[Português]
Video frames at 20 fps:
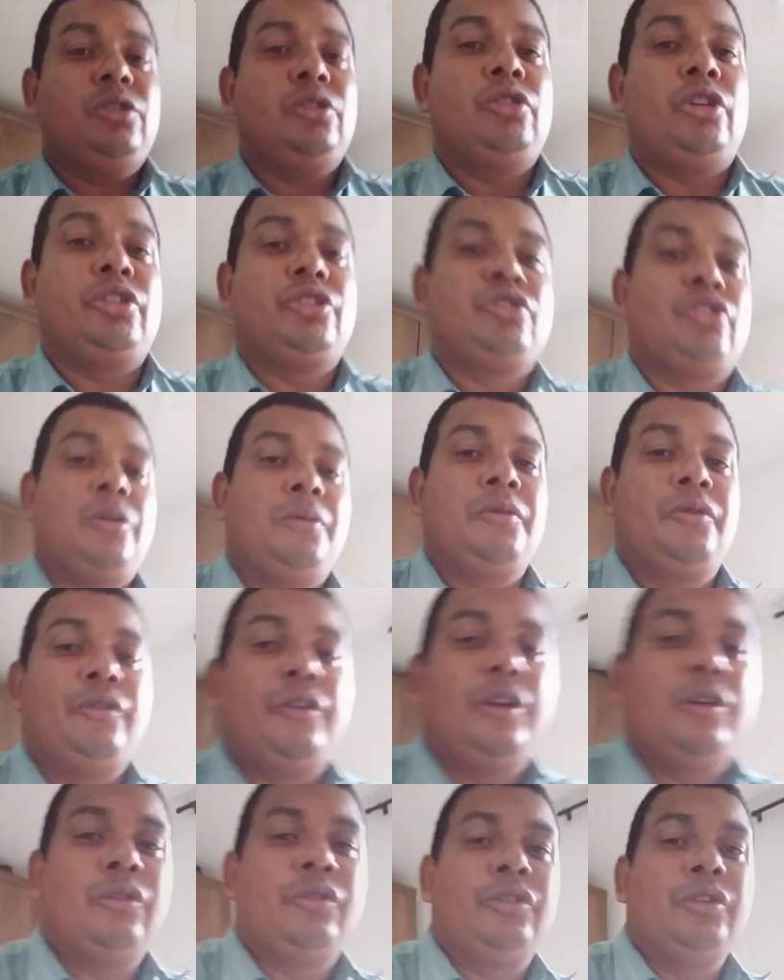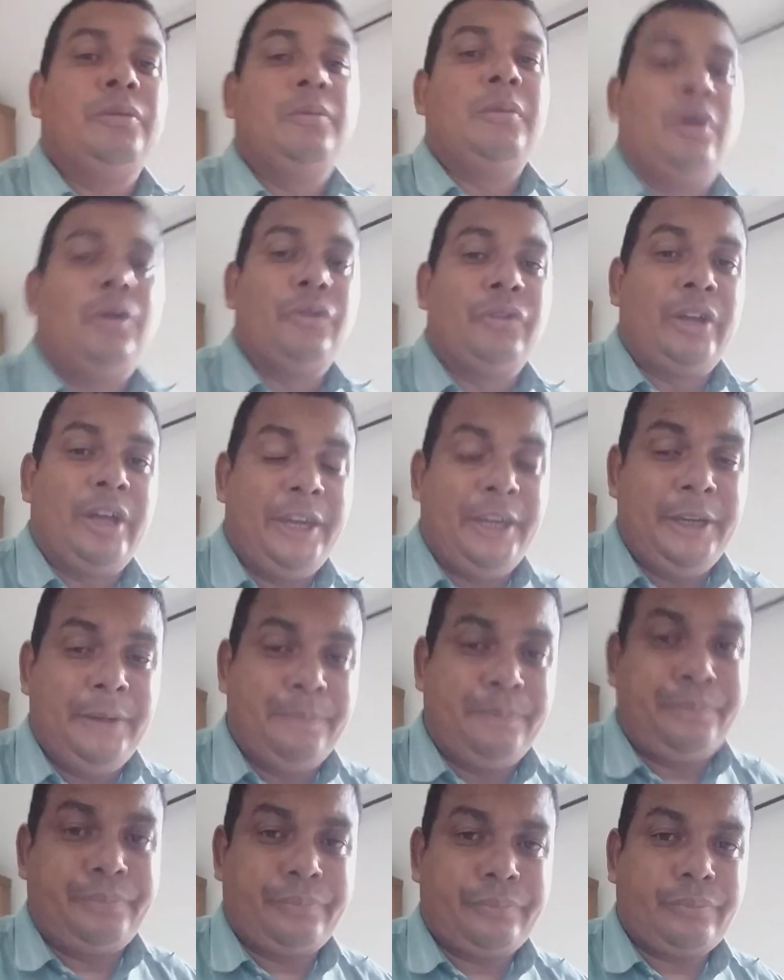Nós estamos vendo os irmãos
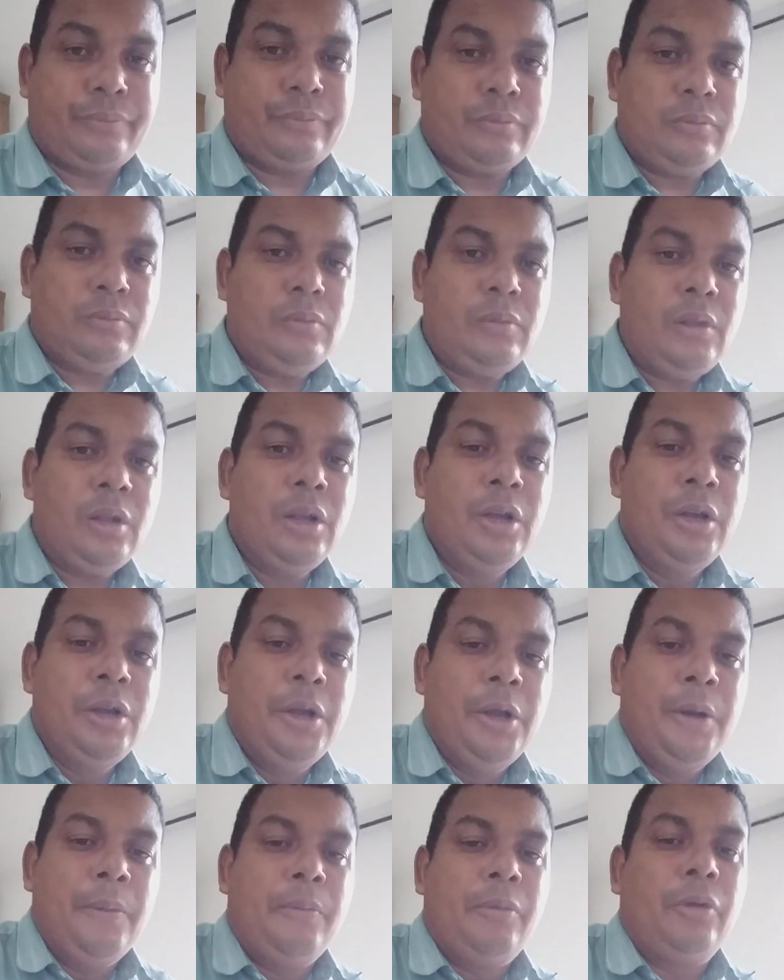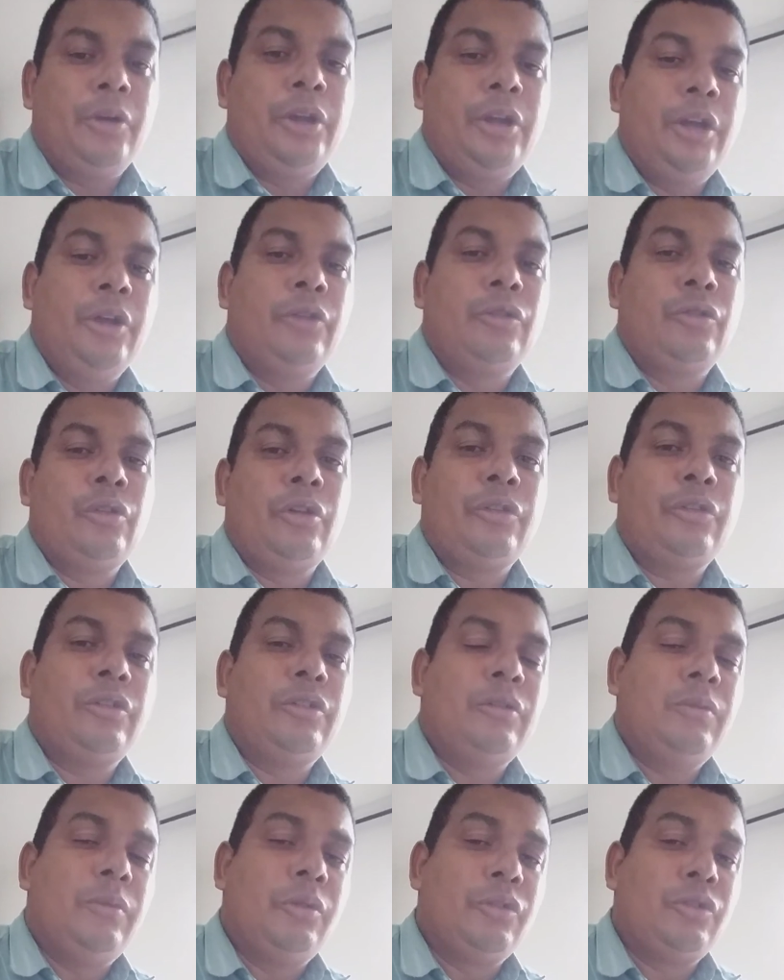aí, porque os
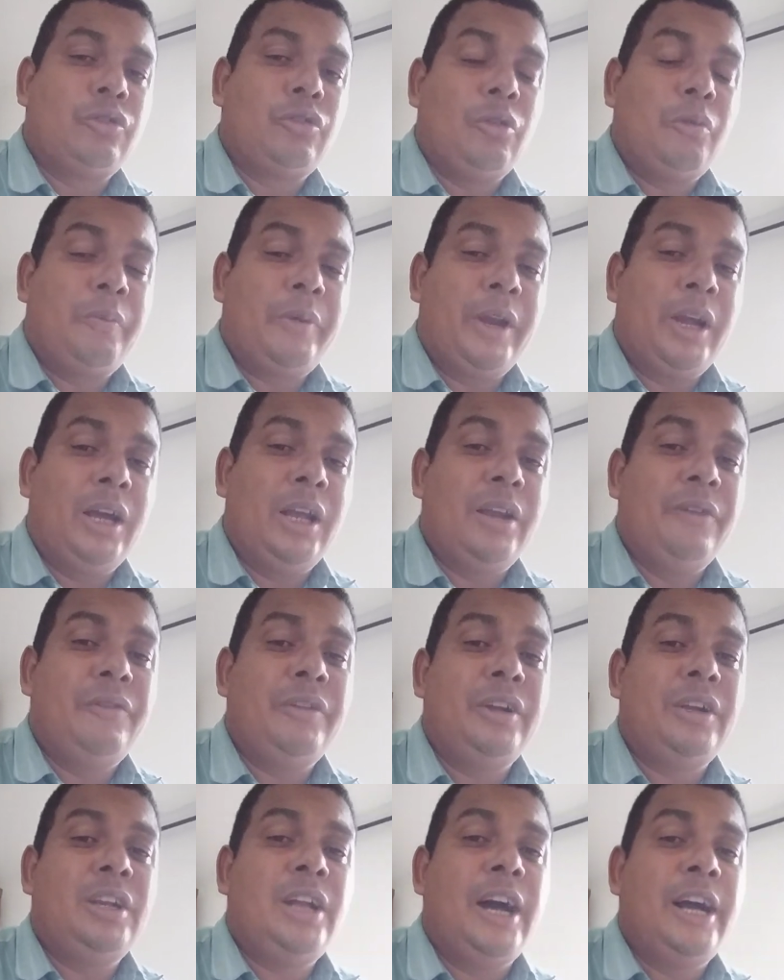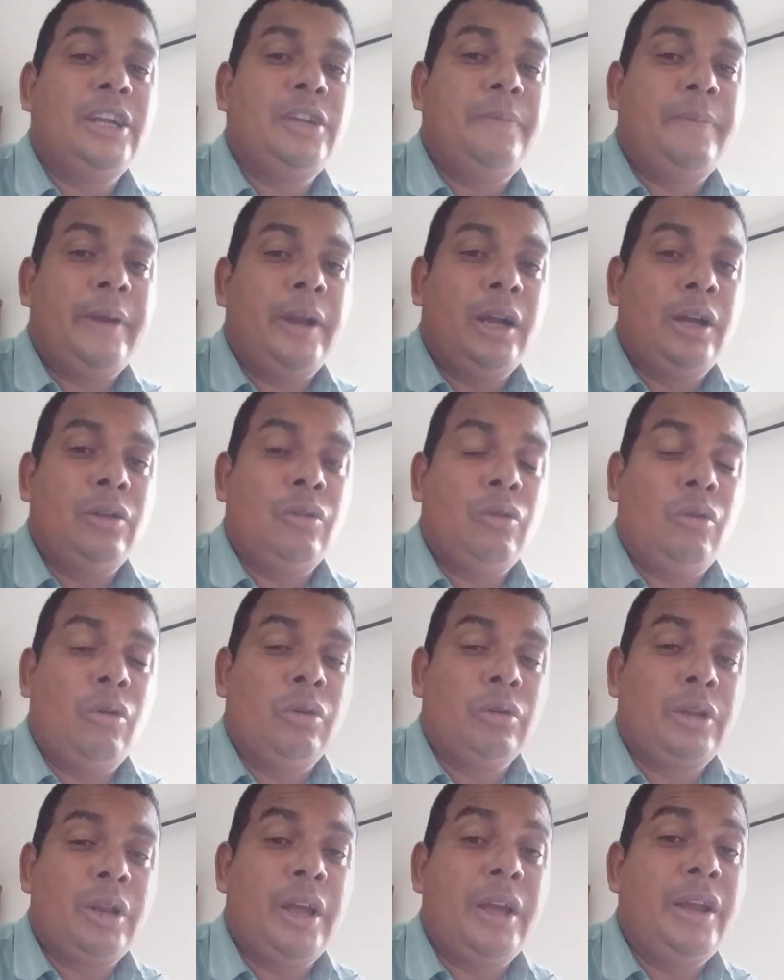nossos irmãos estão pregando a verdade, pregando
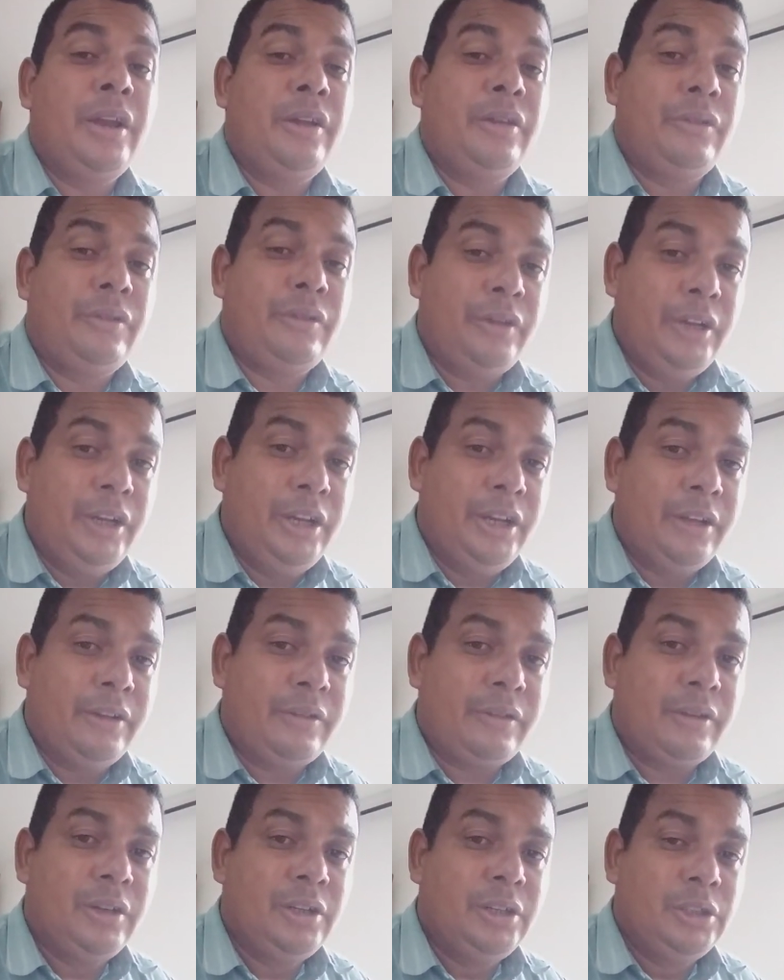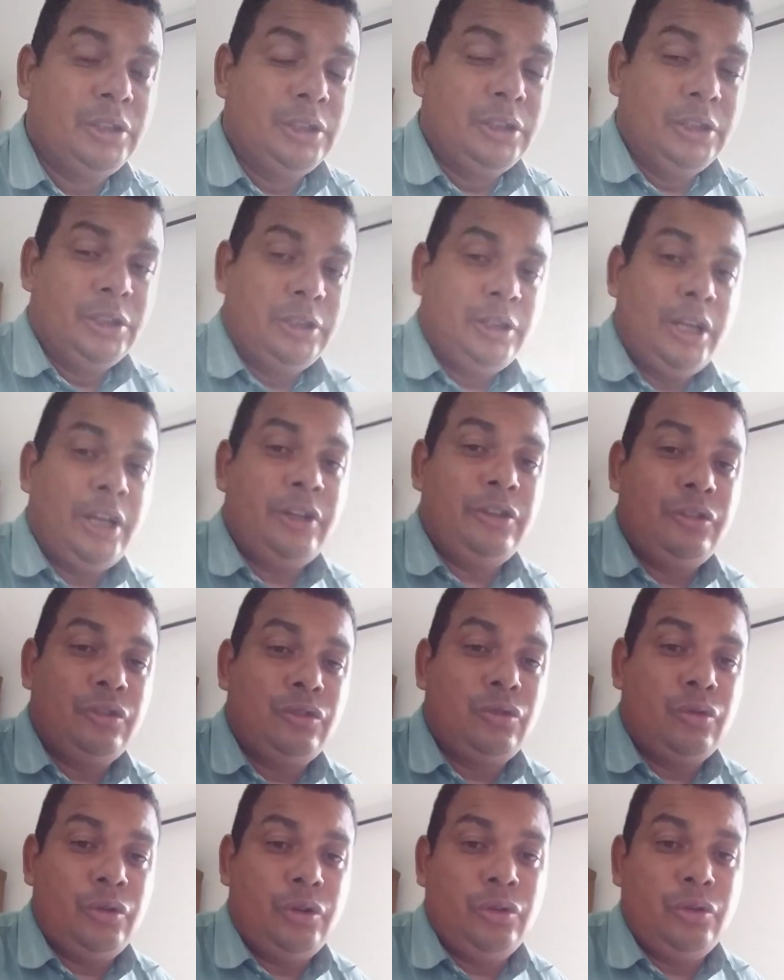contra heresias, né,
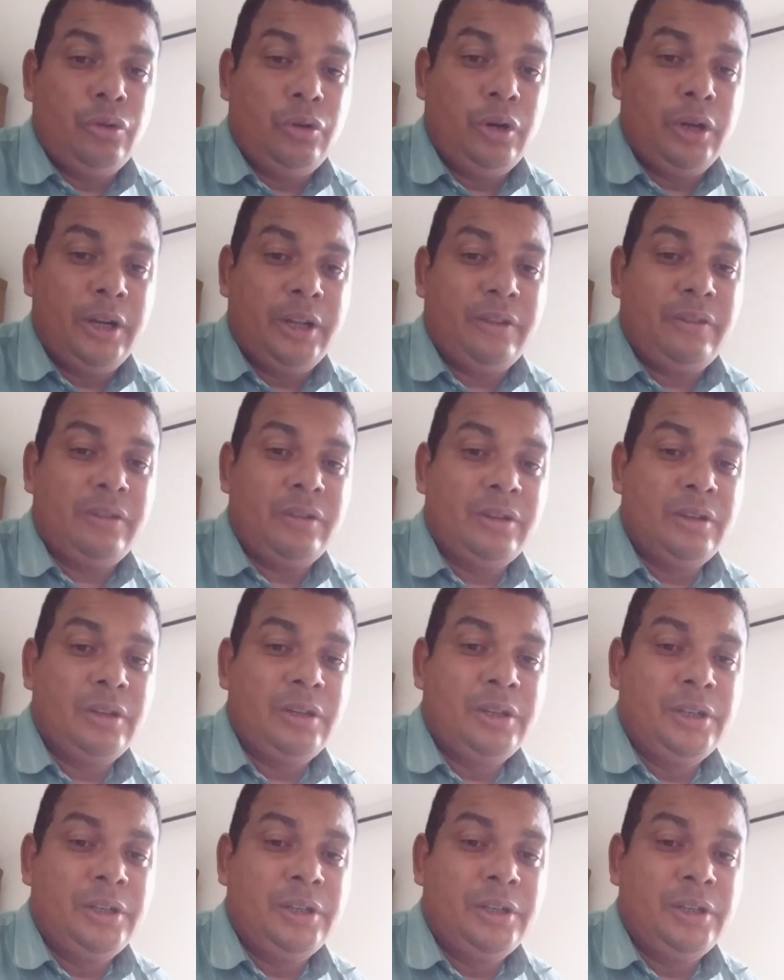destruidoras,